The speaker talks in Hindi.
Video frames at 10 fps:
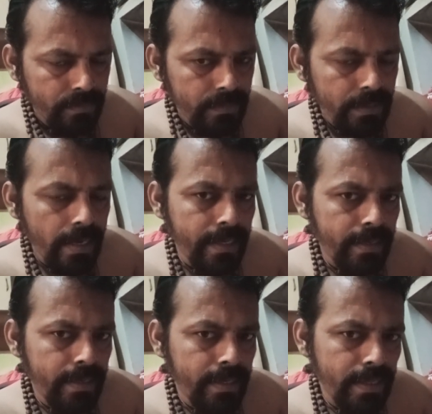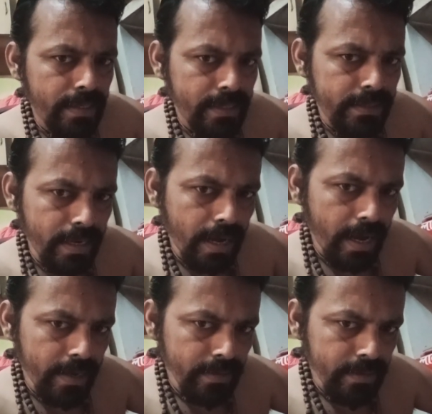या केंद्र
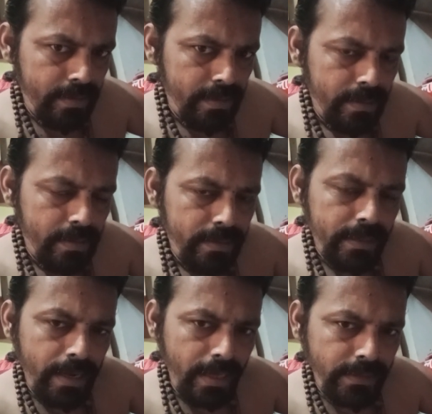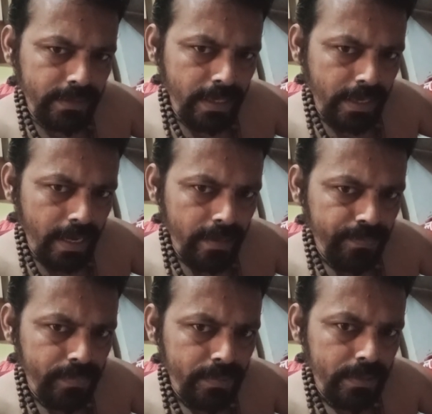सरकार या राज्य सरकार
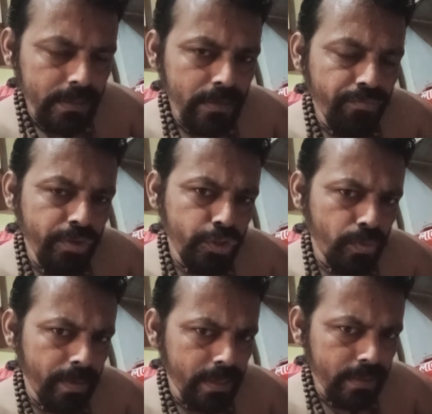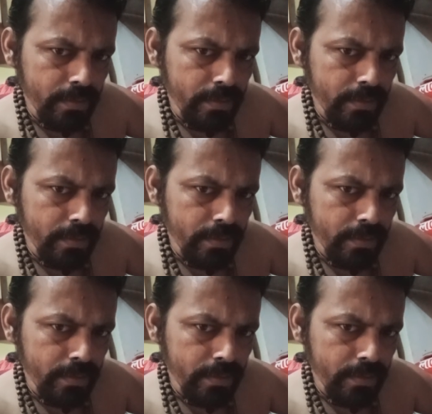या विश्व में